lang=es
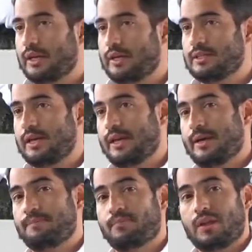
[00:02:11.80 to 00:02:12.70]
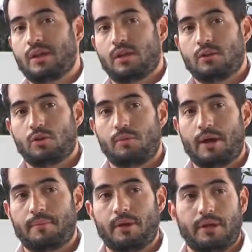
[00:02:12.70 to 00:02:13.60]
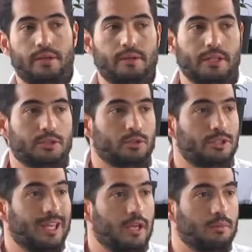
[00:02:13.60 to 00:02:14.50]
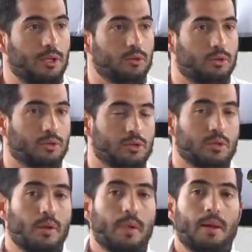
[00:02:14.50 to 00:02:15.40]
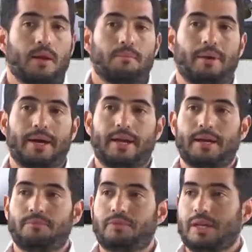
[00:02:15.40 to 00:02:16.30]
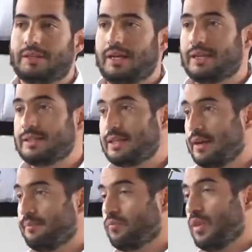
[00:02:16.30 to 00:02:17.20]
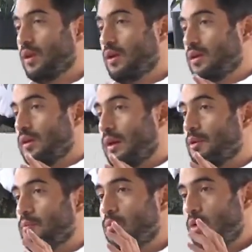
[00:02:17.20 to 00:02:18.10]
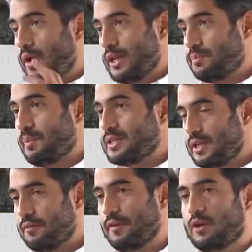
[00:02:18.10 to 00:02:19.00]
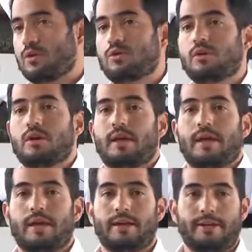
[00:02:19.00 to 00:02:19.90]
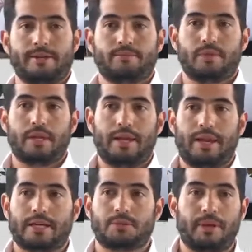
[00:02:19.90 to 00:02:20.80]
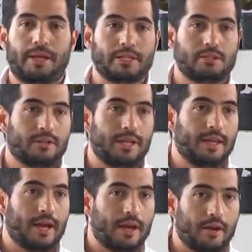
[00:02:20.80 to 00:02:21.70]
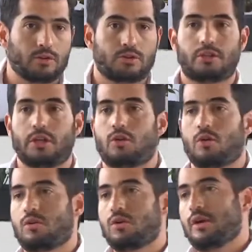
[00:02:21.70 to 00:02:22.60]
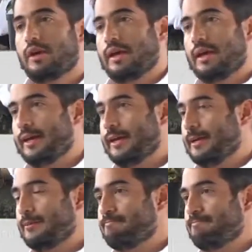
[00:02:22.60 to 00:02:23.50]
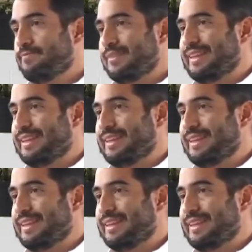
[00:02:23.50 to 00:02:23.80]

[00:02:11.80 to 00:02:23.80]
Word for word: Quisiera tomarme estos 10 minutos para tratar de ser, digamos, muy específico eh, en la explicación del diagnóstico eh, de